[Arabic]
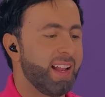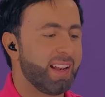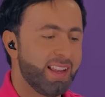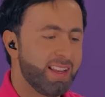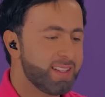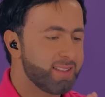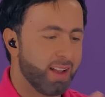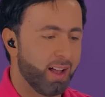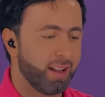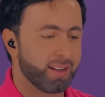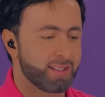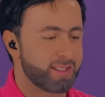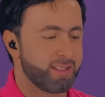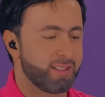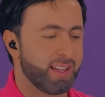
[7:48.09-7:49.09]
ليسا
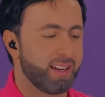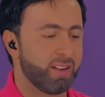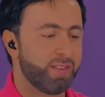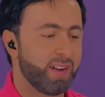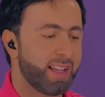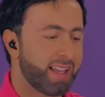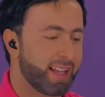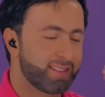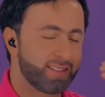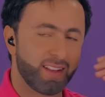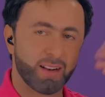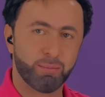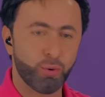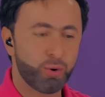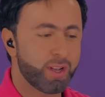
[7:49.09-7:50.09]
خلص يعني فكت
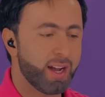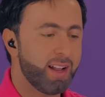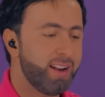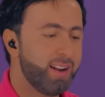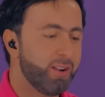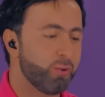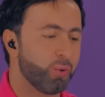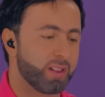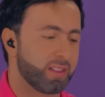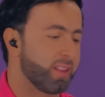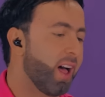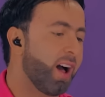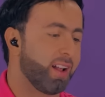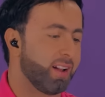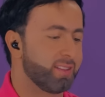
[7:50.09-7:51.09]
البوكل
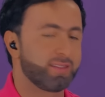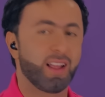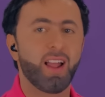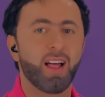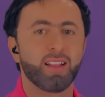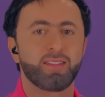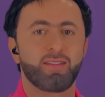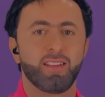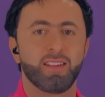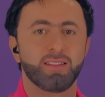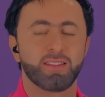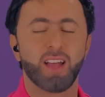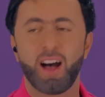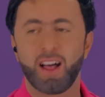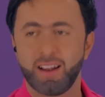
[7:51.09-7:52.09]
وانتقلت انطلق
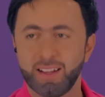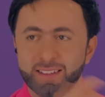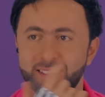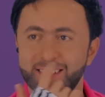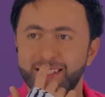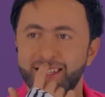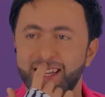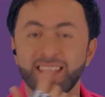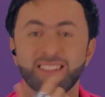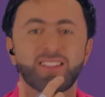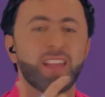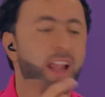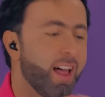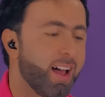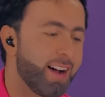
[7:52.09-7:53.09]
انتقلت
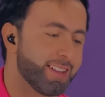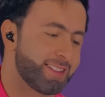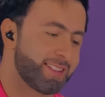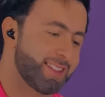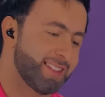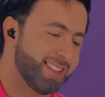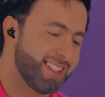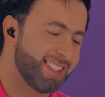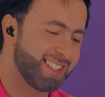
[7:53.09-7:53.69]
انطلقت